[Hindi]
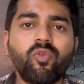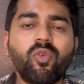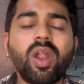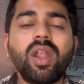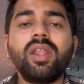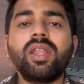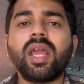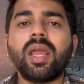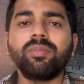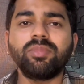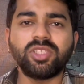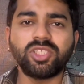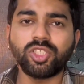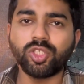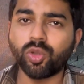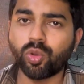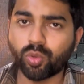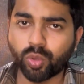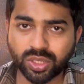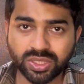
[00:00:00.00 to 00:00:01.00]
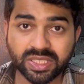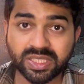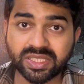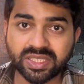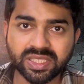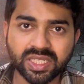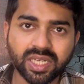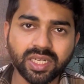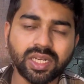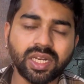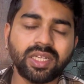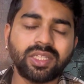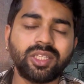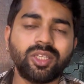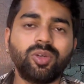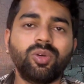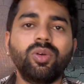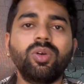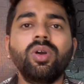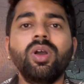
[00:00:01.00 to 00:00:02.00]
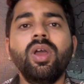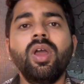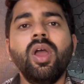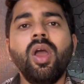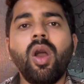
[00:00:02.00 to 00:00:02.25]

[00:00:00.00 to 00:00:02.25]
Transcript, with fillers: वन टाइम किसी को कोई चीज शेयर करते हो